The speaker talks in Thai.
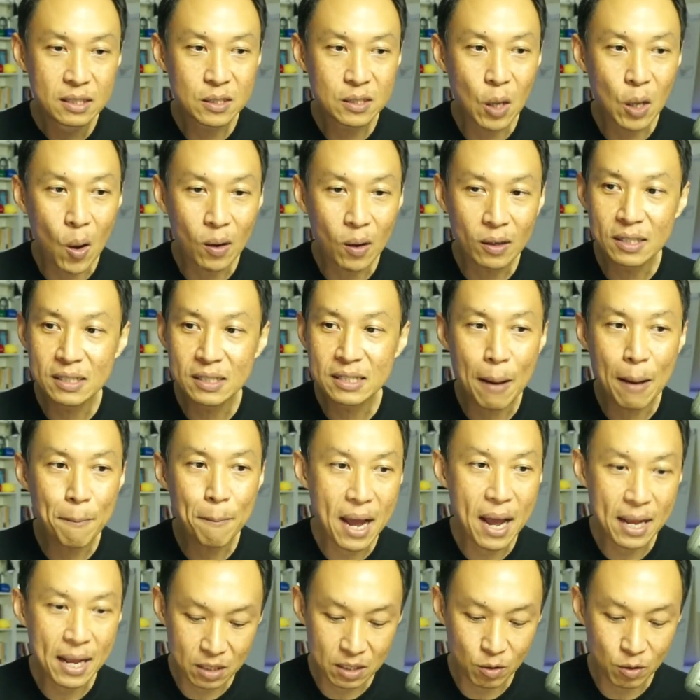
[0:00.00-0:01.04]

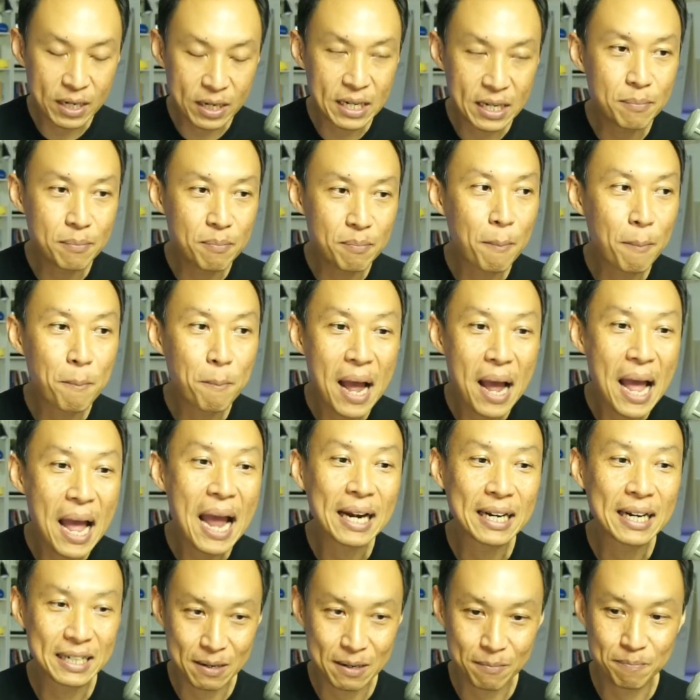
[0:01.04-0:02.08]
2-3 บาทถือว่าดีมา
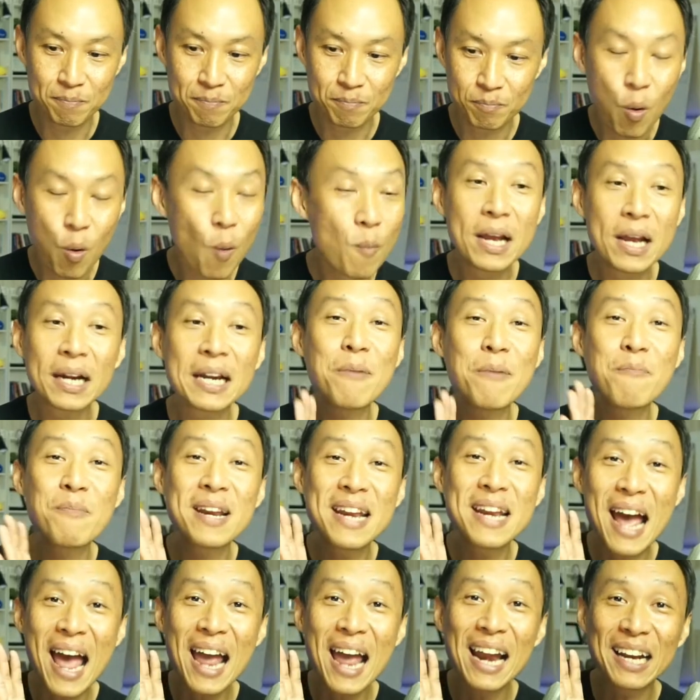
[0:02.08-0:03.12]
กๆนะครับผมยังทำ
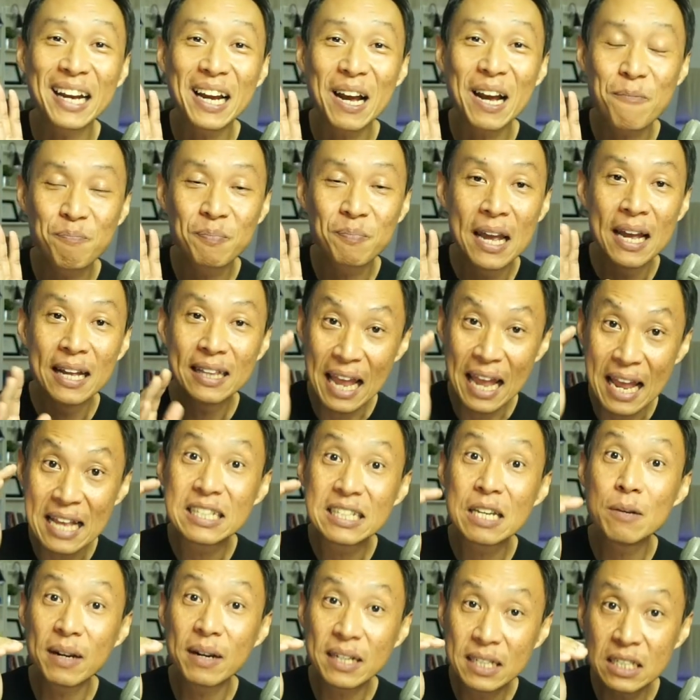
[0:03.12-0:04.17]
ไม่ได้เลยครับแต่จ
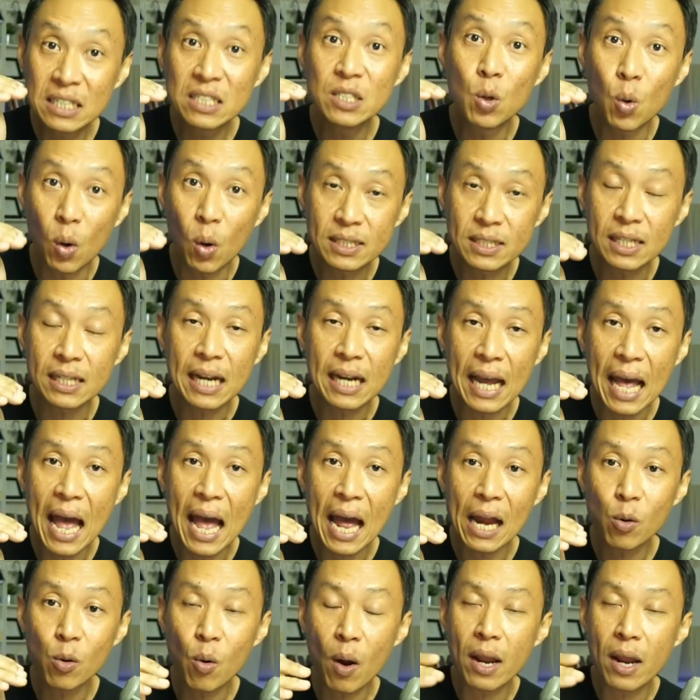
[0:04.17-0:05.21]
ริงๆมันขึ้นอยู่กับสินค้า
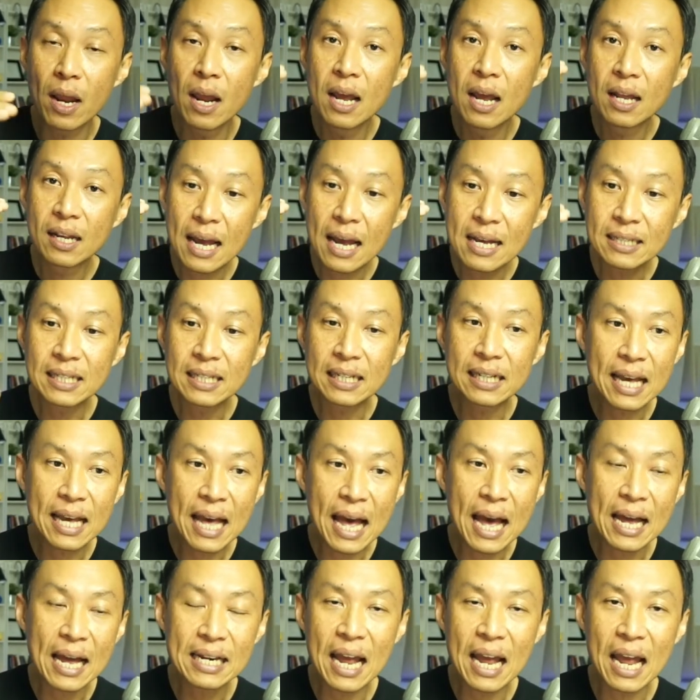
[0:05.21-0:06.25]
ด้วยถ้าสิน
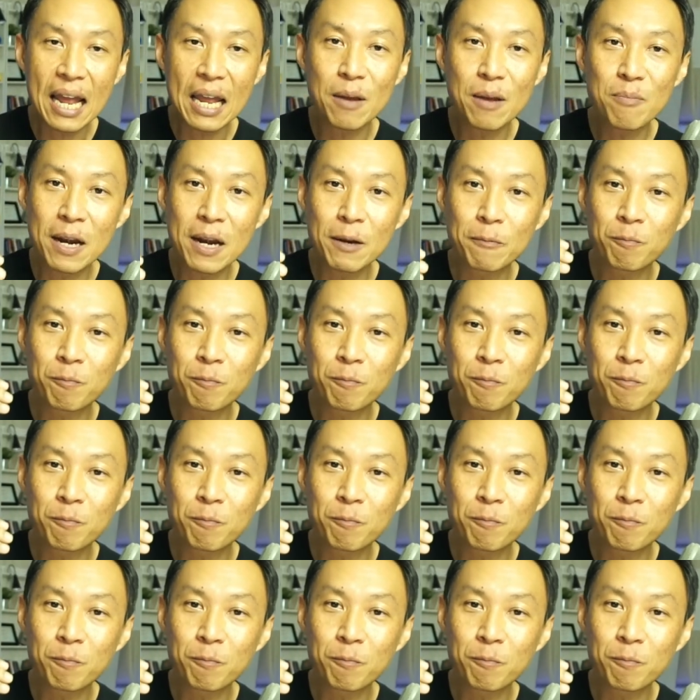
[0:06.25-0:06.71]
ค้าไหนมั